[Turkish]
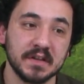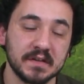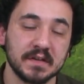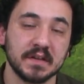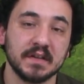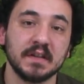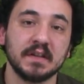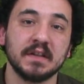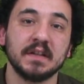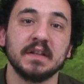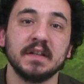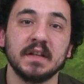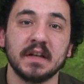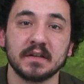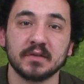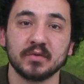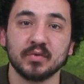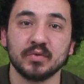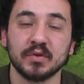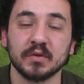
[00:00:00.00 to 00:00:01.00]
istedikleri
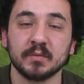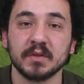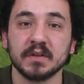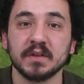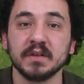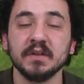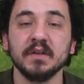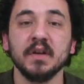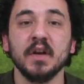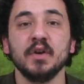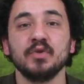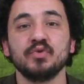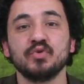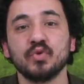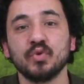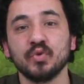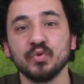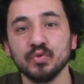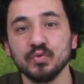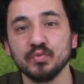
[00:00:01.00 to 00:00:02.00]
yerde oynamaları
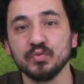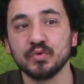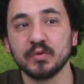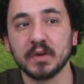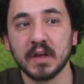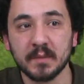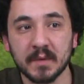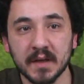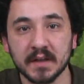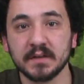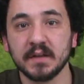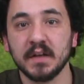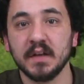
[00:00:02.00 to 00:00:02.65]
çok olumlu. Hemen